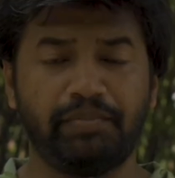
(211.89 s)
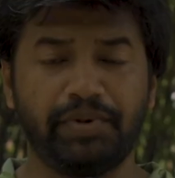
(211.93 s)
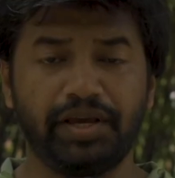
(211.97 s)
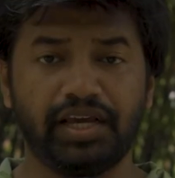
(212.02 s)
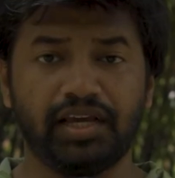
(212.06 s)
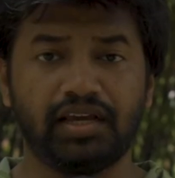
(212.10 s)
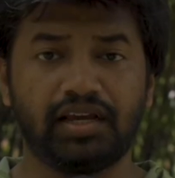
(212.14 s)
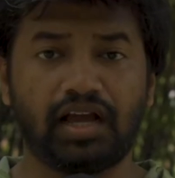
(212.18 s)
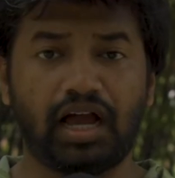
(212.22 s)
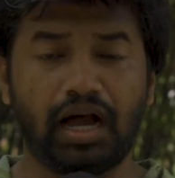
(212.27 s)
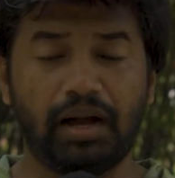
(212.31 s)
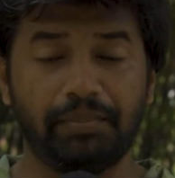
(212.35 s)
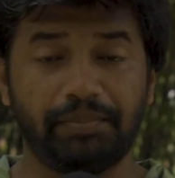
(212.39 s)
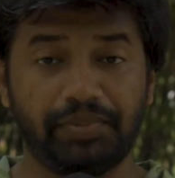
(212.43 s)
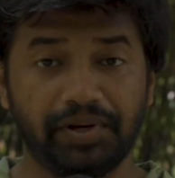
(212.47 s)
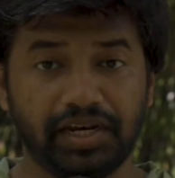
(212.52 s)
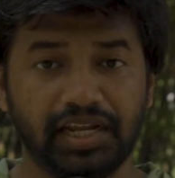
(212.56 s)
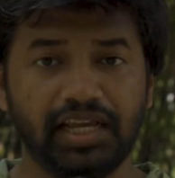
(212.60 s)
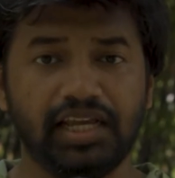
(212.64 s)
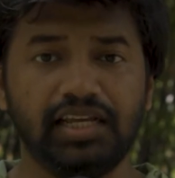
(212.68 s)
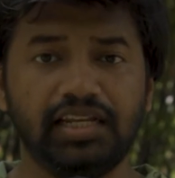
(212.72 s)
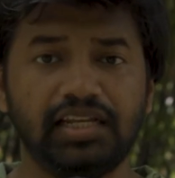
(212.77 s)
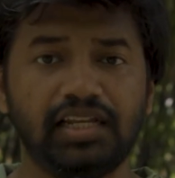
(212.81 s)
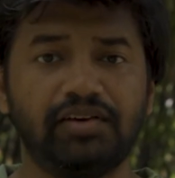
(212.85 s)
मैं
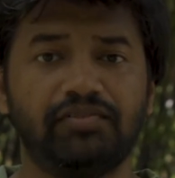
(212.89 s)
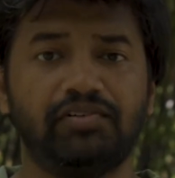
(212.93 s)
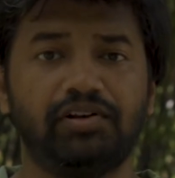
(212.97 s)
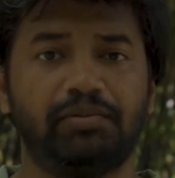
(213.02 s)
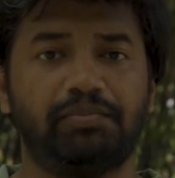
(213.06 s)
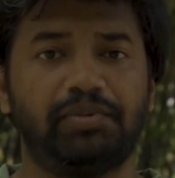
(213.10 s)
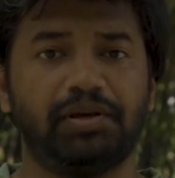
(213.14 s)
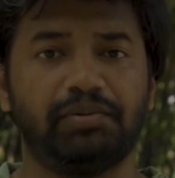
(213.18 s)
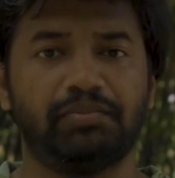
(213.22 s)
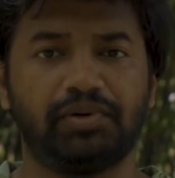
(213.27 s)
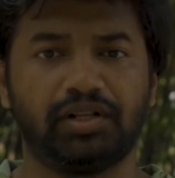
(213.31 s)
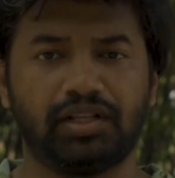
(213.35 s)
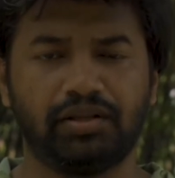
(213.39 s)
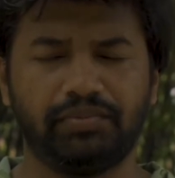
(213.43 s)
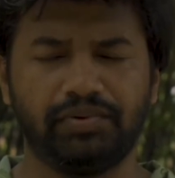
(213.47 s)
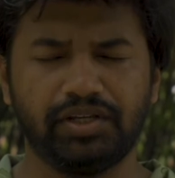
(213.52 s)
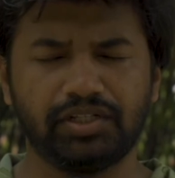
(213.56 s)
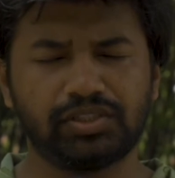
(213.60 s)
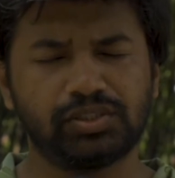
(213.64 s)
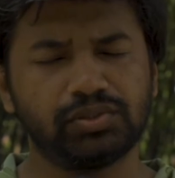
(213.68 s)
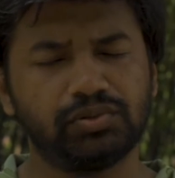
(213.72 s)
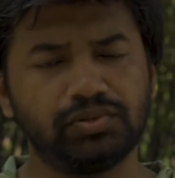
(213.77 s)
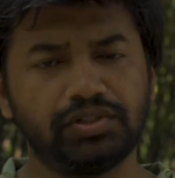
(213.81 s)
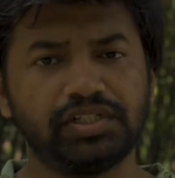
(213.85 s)
अपने ही लेवल पे मतलब
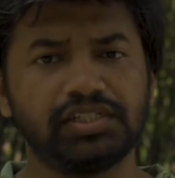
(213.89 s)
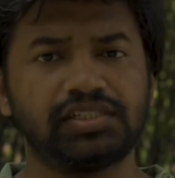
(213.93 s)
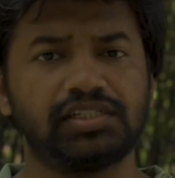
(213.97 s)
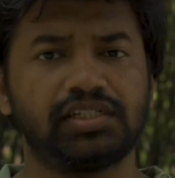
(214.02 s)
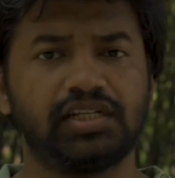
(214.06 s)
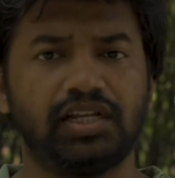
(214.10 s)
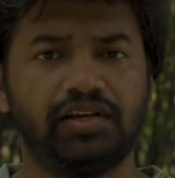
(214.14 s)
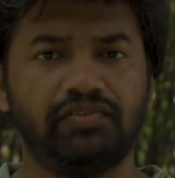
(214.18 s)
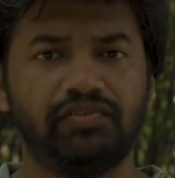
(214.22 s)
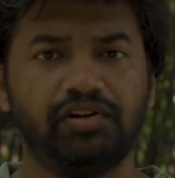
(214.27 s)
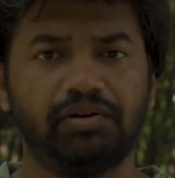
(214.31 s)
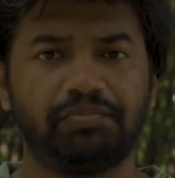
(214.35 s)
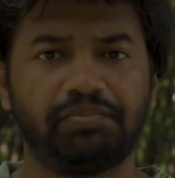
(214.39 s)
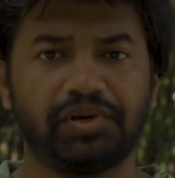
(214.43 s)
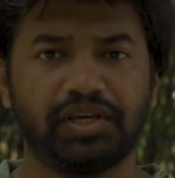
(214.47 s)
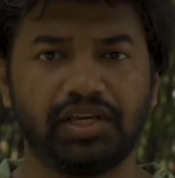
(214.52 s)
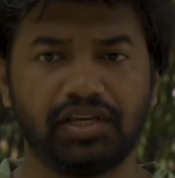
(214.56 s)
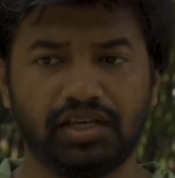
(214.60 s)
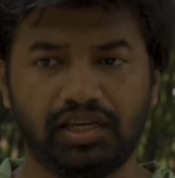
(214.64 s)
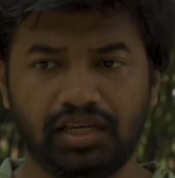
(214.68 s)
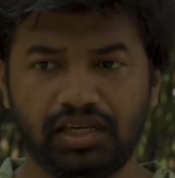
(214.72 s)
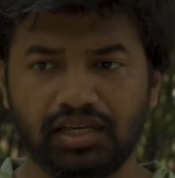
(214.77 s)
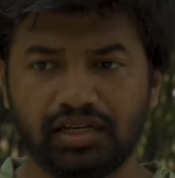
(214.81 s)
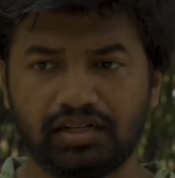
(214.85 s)
एक छोटे से लेवल
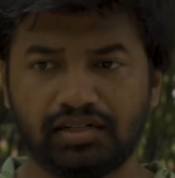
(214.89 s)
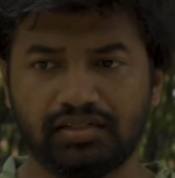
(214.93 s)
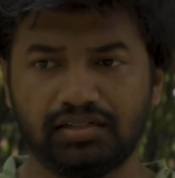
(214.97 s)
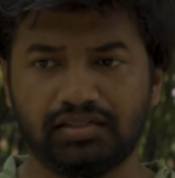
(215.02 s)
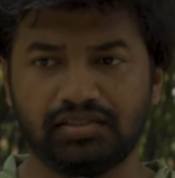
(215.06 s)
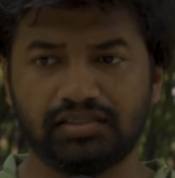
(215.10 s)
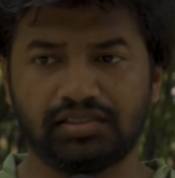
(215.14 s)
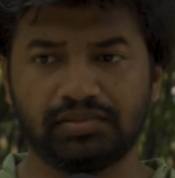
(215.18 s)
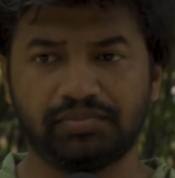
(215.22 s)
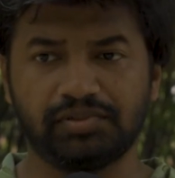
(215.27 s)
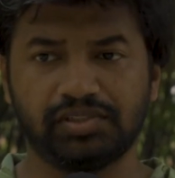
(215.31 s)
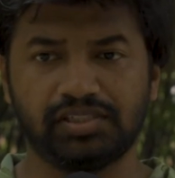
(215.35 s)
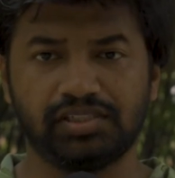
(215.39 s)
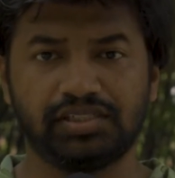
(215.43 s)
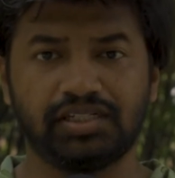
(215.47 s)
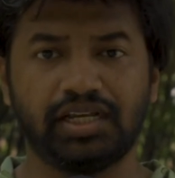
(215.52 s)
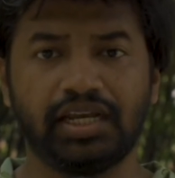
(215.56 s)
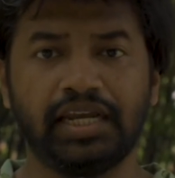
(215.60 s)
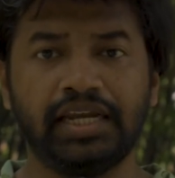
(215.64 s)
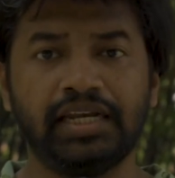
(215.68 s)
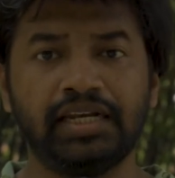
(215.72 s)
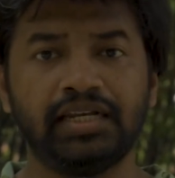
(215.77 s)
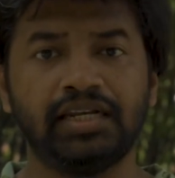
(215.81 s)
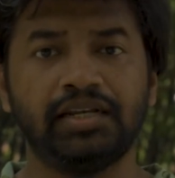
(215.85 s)
पे एक समझ
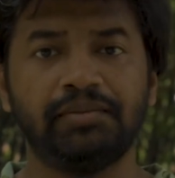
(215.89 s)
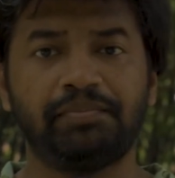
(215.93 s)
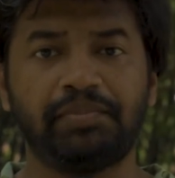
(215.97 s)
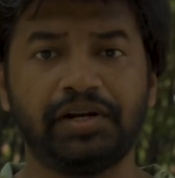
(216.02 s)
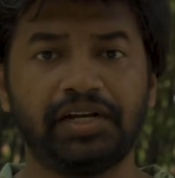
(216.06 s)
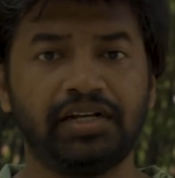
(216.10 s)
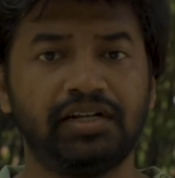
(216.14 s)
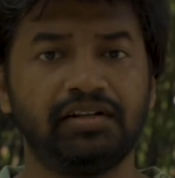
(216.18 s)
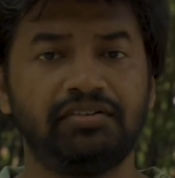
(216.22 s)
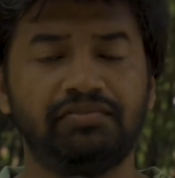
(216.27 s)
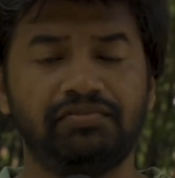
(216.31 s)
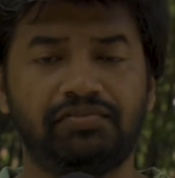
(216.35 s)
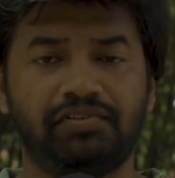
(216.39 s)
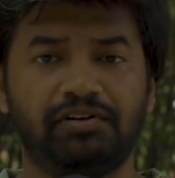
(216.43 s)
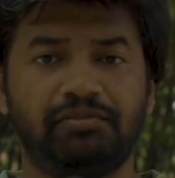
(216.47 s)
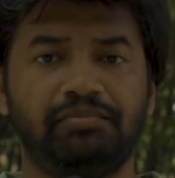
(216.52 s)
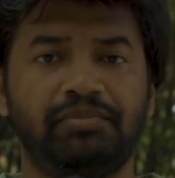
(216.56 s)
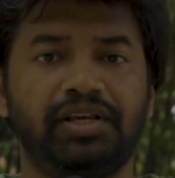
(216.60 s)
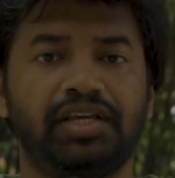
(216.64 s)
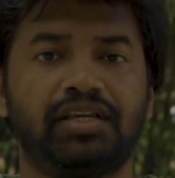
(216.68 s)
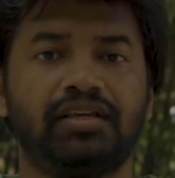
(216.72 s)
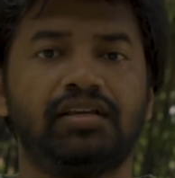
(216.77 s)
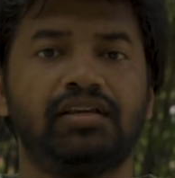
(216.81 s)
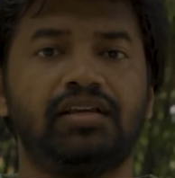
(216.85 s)
लीजिए इंडिपेंडेंट फिल्म
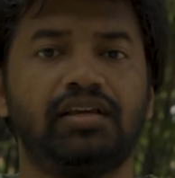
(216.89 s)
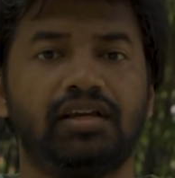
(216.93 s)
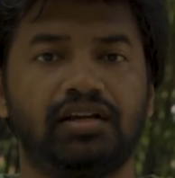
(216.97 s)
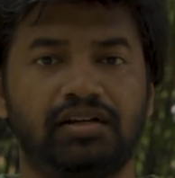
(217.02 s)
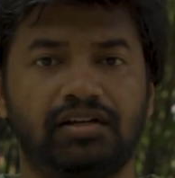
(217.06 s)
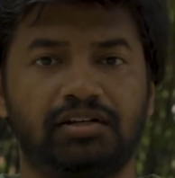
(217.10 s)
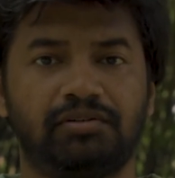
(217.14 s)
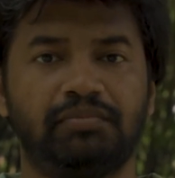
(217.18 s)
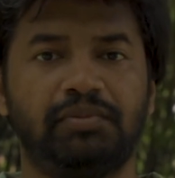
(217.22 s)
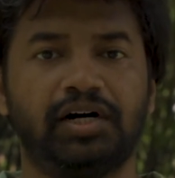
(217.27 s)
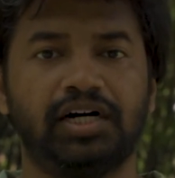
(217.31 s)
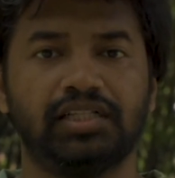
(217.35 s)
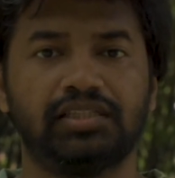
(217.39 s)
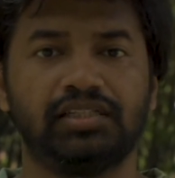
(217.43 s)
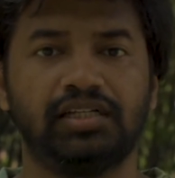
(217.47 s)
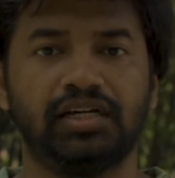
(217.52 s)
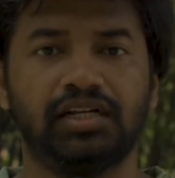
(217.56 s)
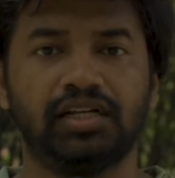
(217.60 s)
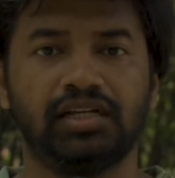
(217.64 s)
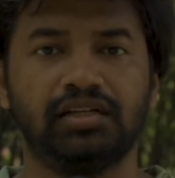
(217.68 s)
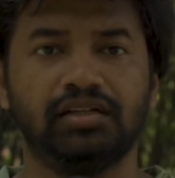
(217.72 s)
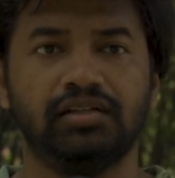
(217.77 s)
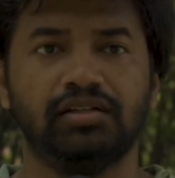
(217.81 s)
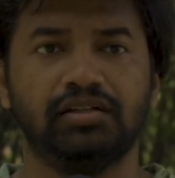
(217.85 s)
मेकिंग की अगर बात
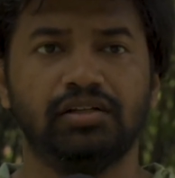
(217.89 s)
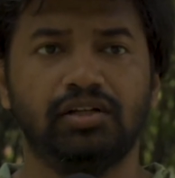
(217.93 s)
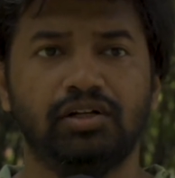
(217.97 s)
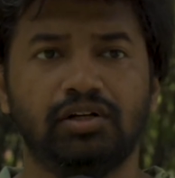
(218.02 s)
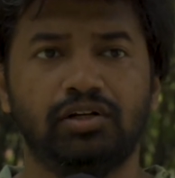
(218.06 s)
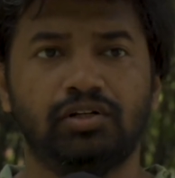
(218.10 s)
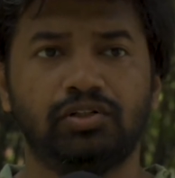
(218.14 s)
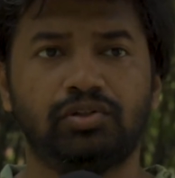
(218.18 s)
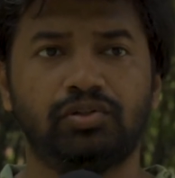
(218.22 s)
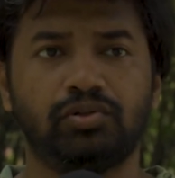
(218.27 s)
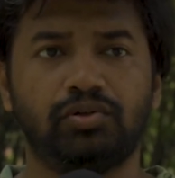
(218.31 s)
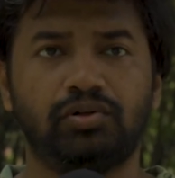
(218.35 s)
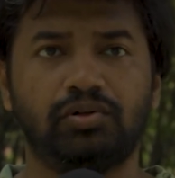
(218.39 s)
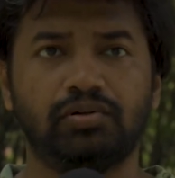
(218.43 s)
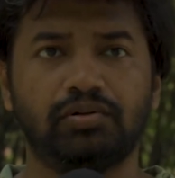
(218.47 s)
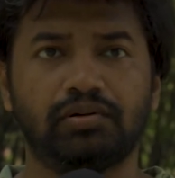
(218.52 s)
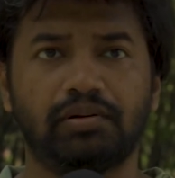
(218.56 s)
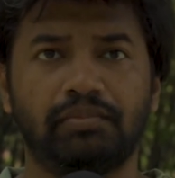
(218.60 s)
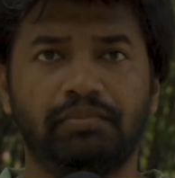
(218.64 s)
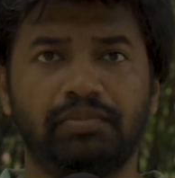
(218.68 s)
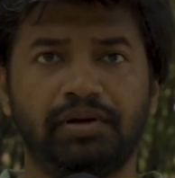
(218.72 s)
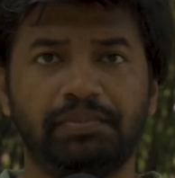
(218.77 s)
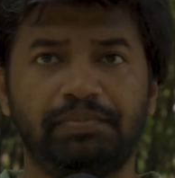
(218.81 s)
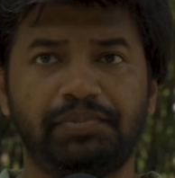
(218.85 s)
करें तो
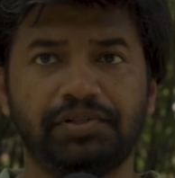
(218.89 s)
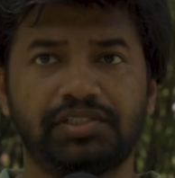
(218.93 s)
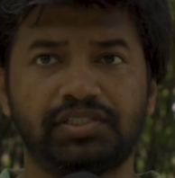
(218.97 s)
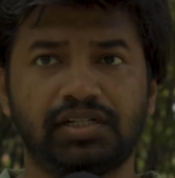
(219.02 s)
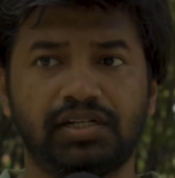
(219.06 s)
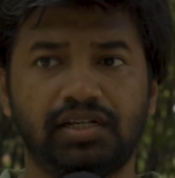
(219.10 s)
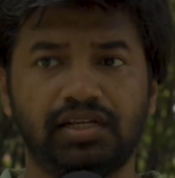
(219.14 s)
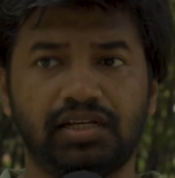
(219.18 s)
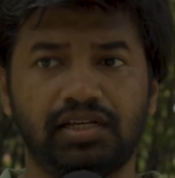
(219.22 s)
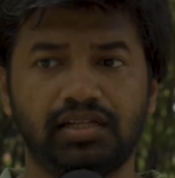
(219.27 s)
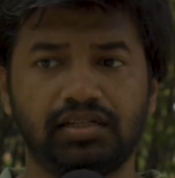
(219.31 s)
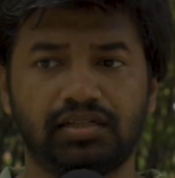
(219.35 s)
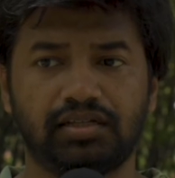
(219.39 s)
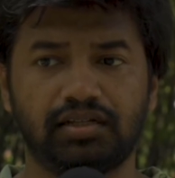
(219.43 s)
मैं पिछले